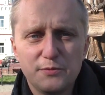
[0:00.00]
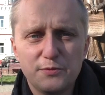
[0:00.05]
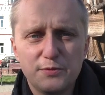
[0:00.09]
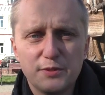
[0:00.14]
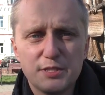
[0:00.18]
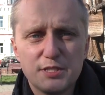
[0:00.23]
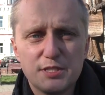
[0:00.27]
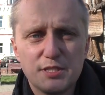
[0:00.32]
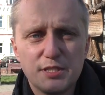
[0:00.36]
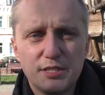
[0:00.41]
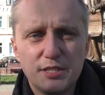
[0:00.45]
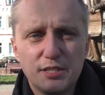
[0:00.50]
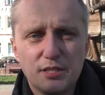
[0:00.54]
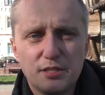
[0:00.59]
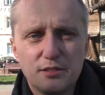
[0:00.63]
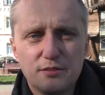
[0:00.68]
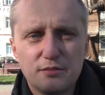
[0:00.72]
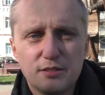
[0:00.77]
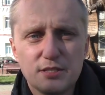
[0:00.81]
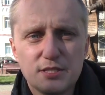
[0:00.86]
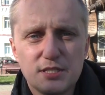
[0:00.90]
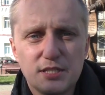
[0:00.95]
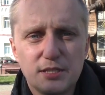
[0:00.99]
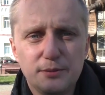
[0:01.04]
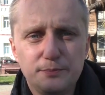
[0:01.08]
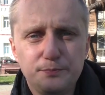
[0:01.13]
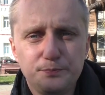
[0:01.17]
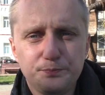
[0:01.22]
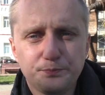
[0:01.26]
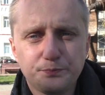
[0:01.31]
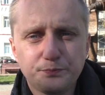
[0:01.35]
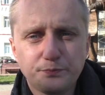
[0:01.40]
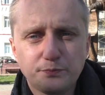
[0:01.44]
вакцинироваться
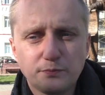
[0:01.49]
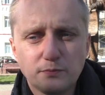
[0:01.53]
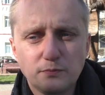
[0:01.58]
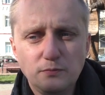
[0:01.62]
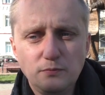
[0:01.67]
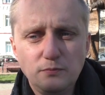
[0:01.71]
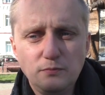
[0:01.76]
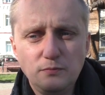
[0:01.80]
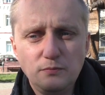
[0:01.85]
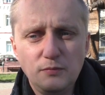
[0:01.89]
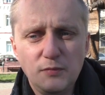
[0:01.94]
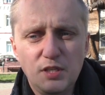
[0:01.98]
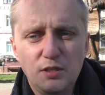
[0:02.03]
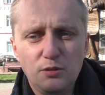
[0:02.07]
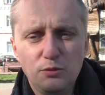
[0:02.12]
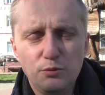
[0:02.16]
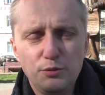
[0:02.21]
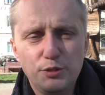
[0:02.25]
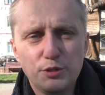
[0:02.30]
ну,